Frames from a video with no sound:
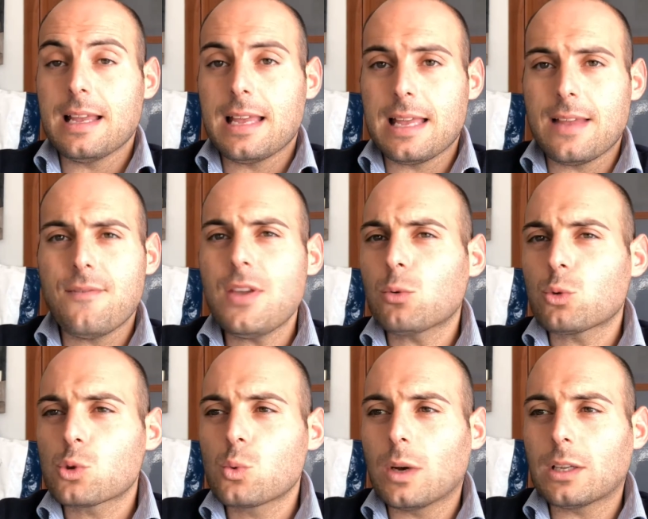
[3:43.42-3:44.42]
Eh, vi è uno
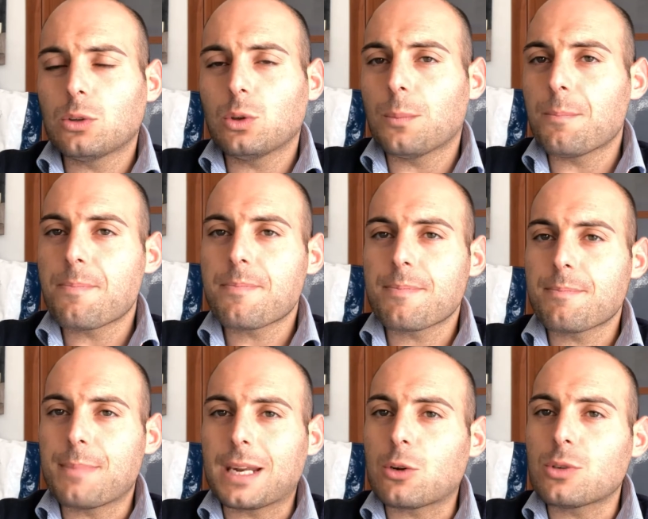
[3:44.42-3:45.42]
sguardo
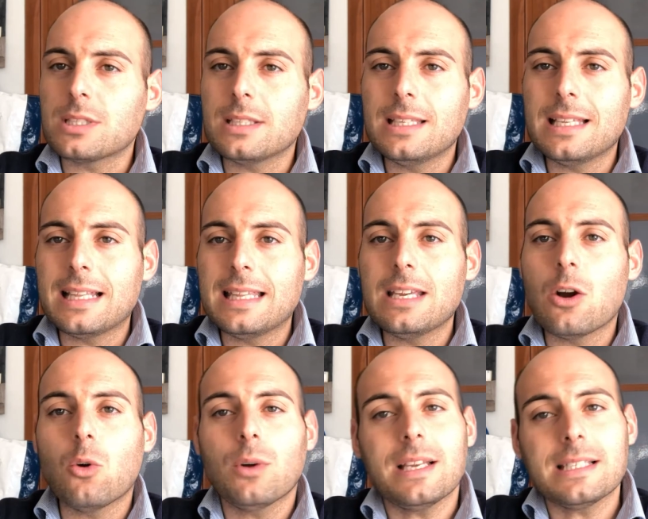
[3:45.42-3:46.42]
per così dire di
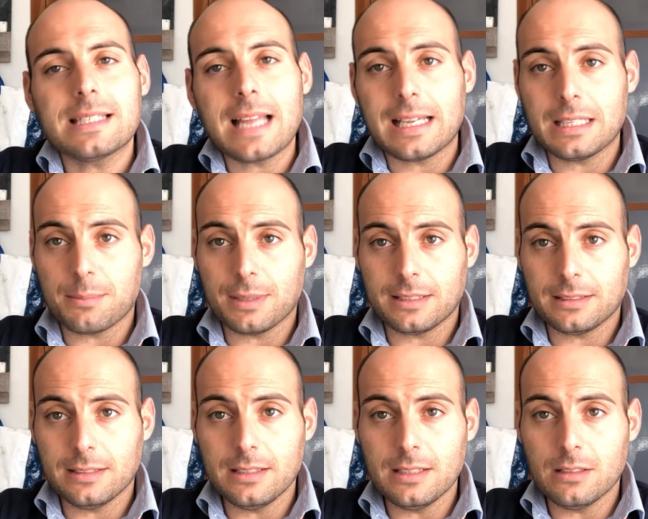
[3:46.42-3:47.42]
onestà da
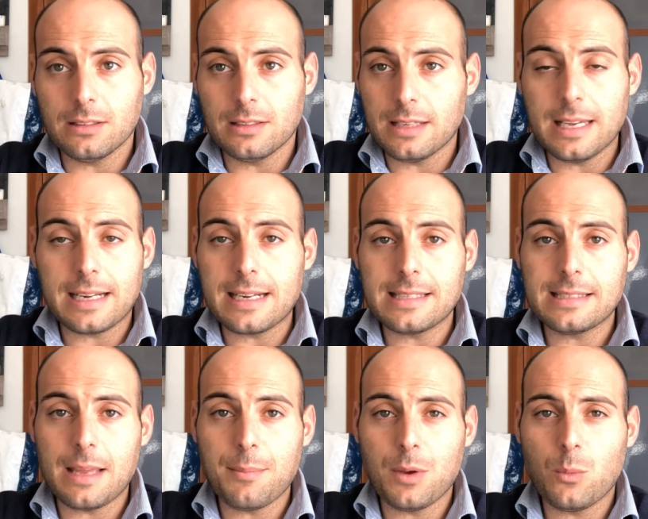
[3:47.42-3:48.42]
parte di eh, Ernest
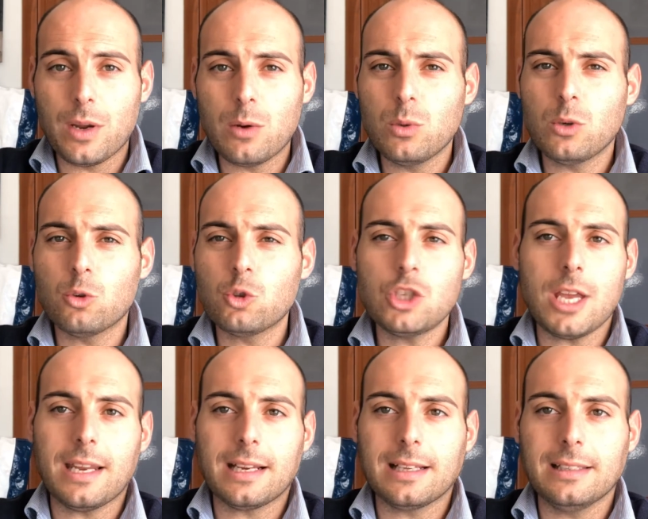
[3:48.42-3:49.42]
Hemingway, lui non
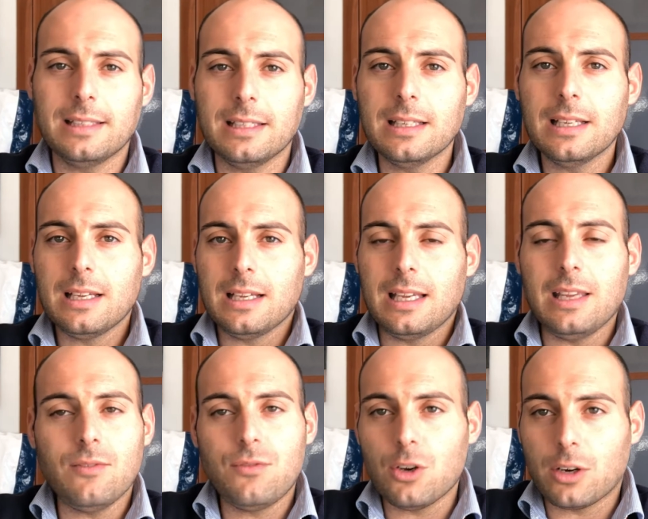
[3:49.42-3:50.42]
cerca di
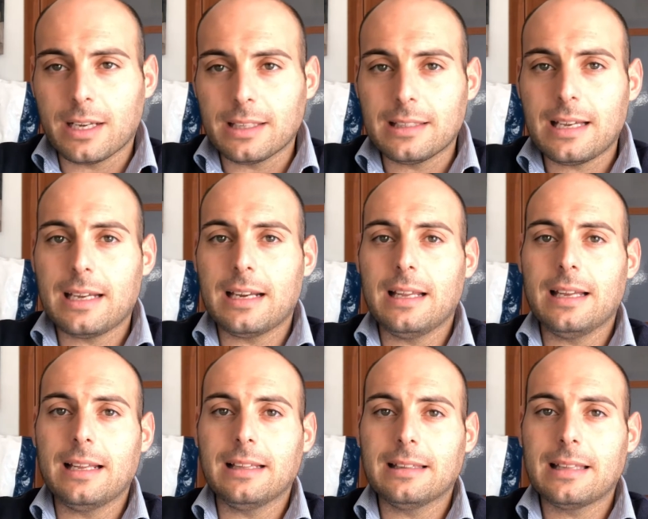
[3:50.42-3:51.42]
infiocchettare la
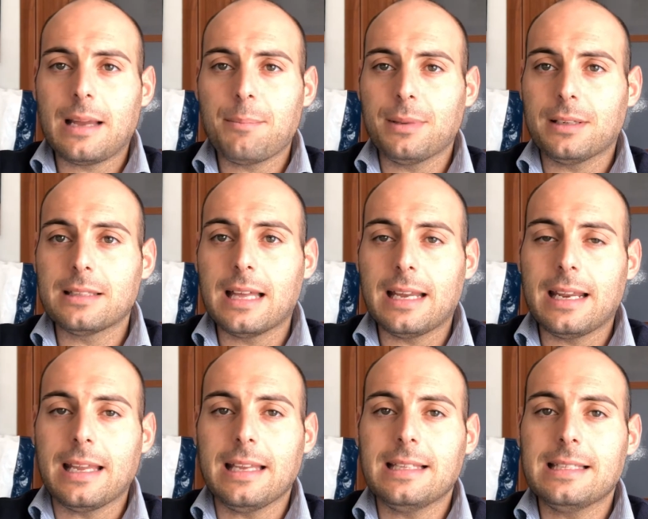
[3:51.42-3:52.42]
realtà per
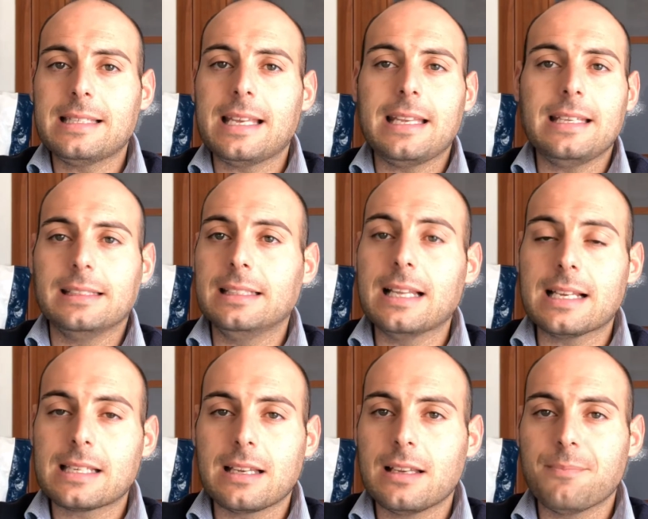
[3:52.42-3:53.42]
dare
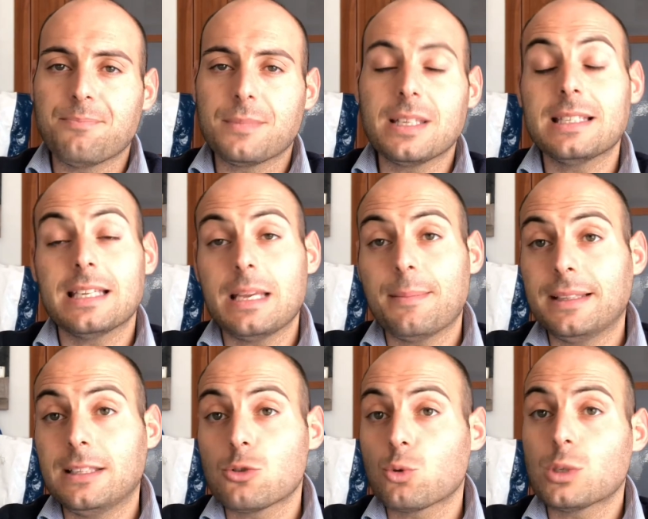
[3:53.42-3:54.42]
didas- eh,
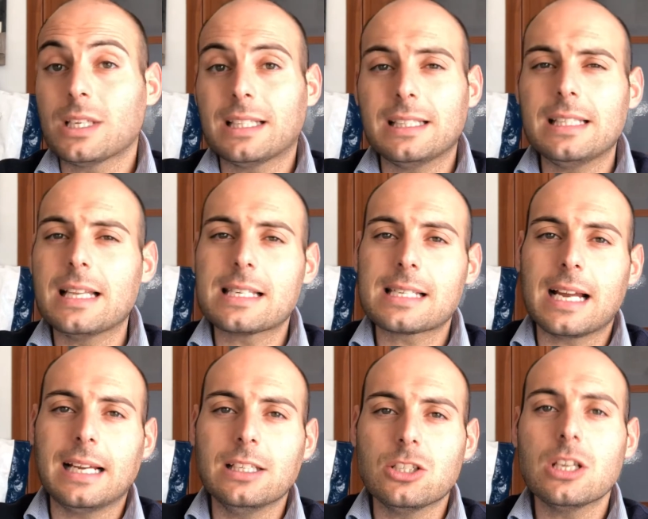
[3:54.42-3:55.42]
insegnamenti scusate,
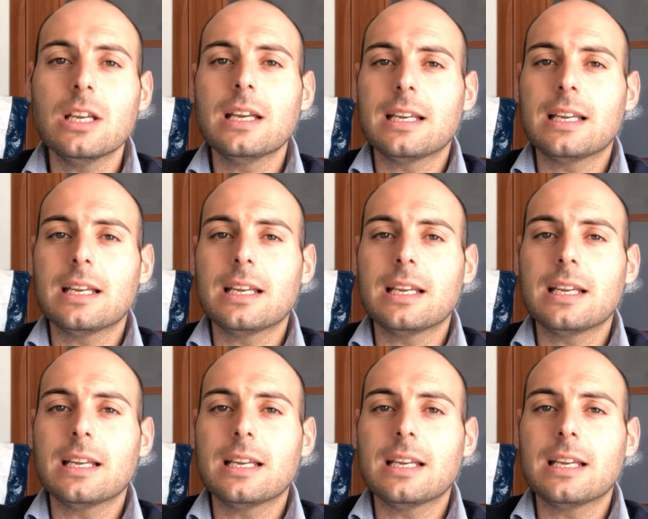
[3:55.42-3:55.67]
didascalici.